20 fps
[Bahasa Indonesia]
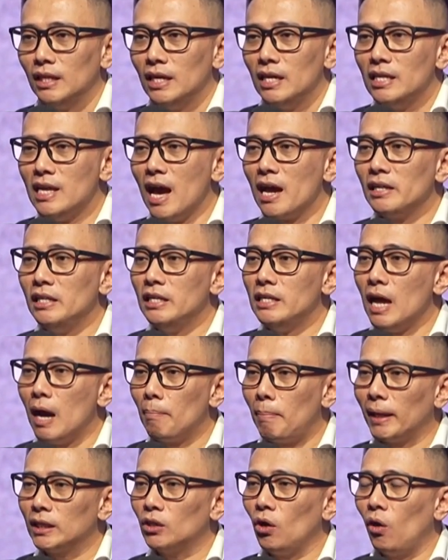Yang
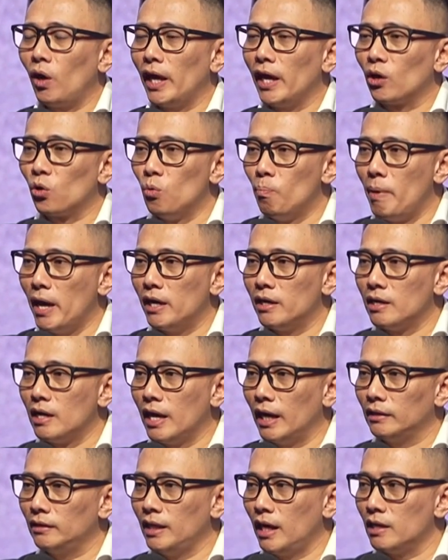didapat oleh Ruben,
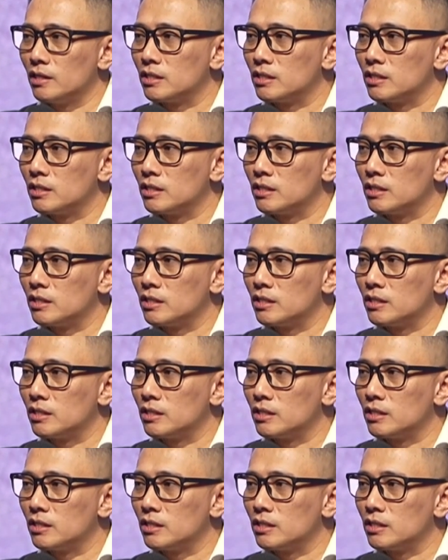Gad, dan